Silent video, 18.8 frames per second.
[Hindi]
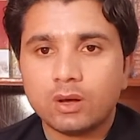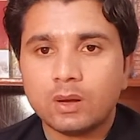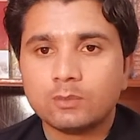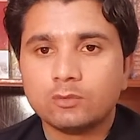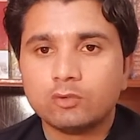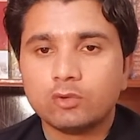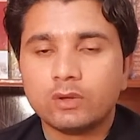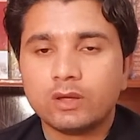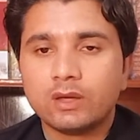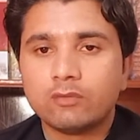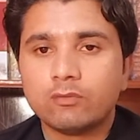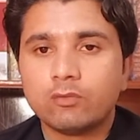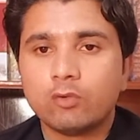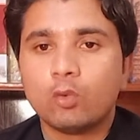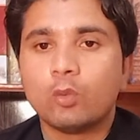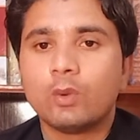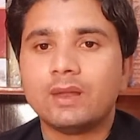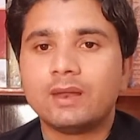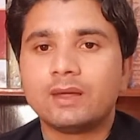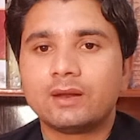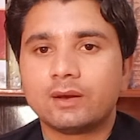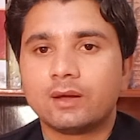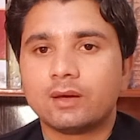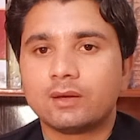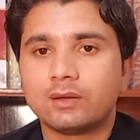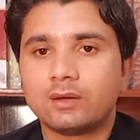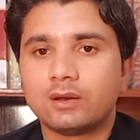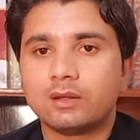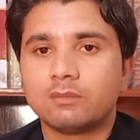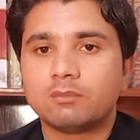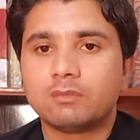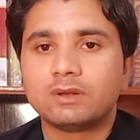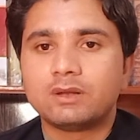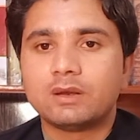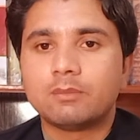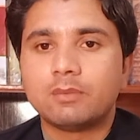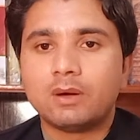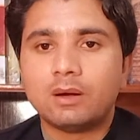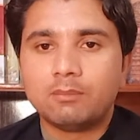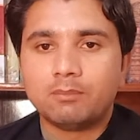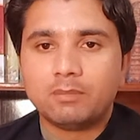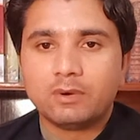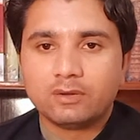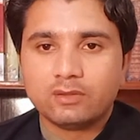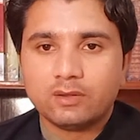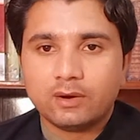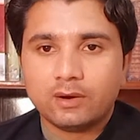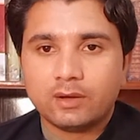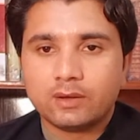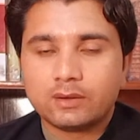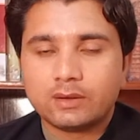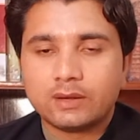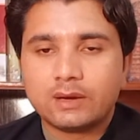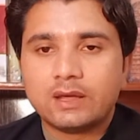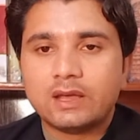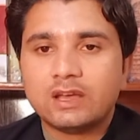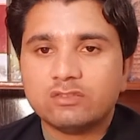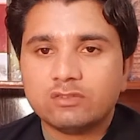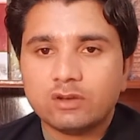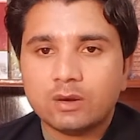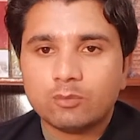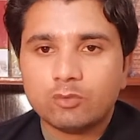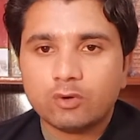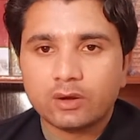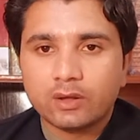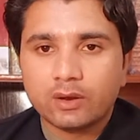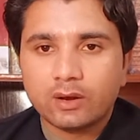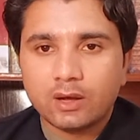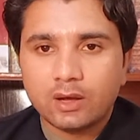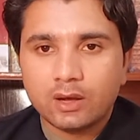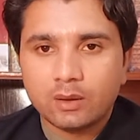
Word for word: आप जो है वो वेलिंग ना करें मतलब आप पर्दा ना करें हिजाब वगैरह